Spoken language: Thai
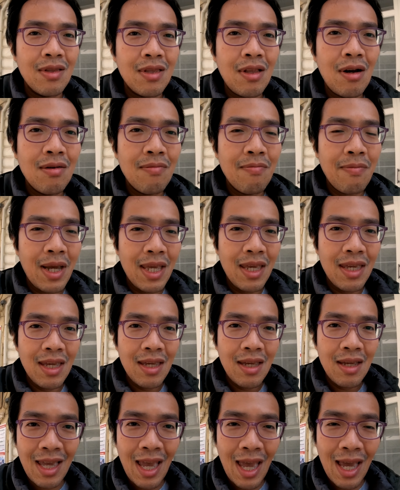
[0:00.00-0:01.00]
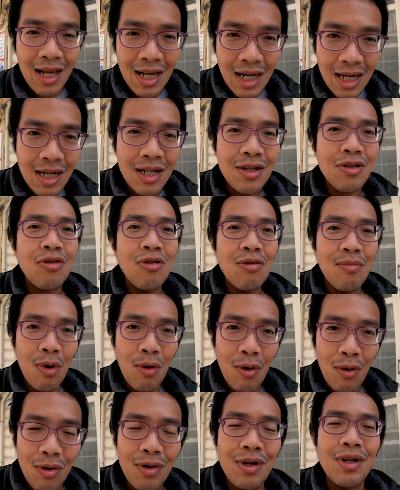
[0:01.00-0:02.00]
ต้องไปแค่ครึ่งชั่วโม
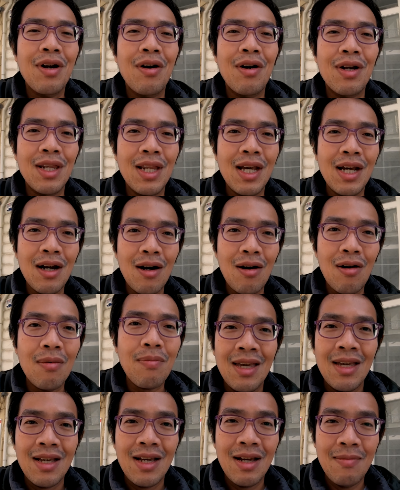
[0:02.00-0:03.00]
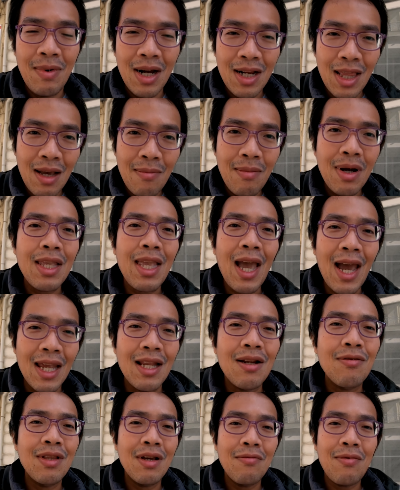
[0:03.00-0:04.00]
งก่อนเรือออกคือเมืองนี้เมืองใหญ่
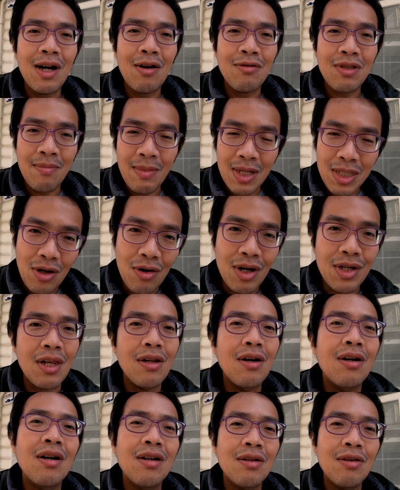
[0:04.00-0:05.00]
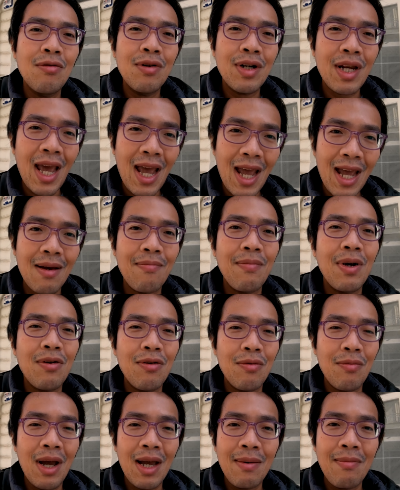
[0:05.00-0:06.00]
เรานึกว่าเขาจะมาจอดรอล่วงหน้าปราก
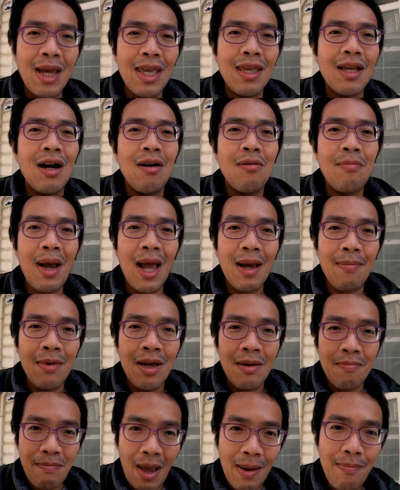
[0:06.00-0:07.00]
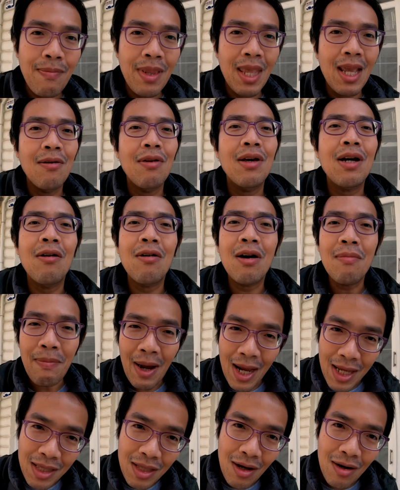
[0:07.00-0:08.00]
ฏว่าไม่เขามาแป๊บเดียวแล้วเขาก็
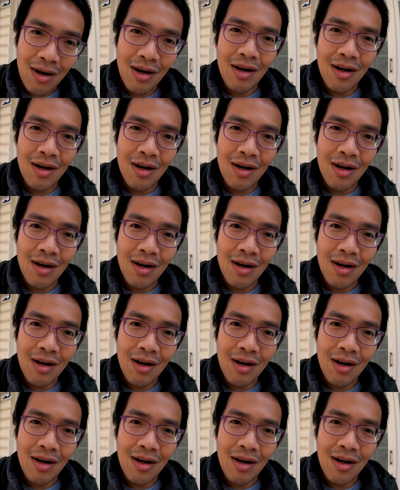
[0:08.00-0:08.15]
ไปต่อ